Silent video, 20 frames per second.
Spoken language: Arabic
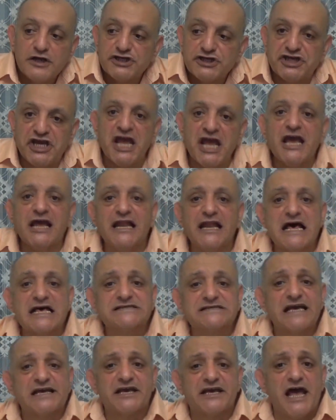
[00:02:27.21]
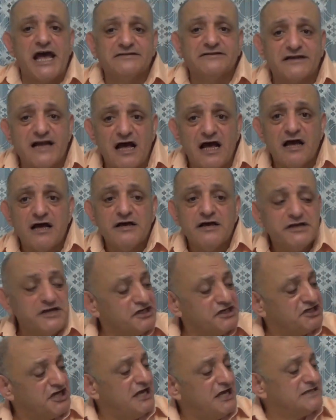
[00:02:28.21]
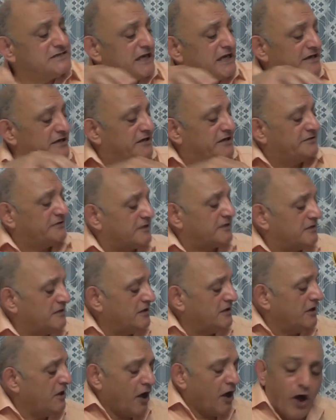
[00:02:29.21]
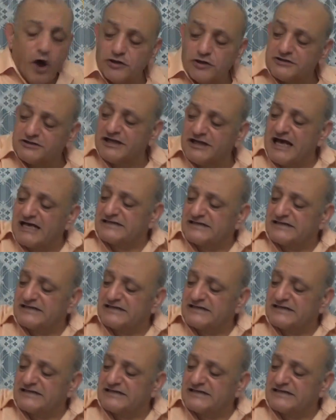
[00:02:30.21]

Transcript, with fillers: شيل يا زكادرة يشيل زكادرة حط يا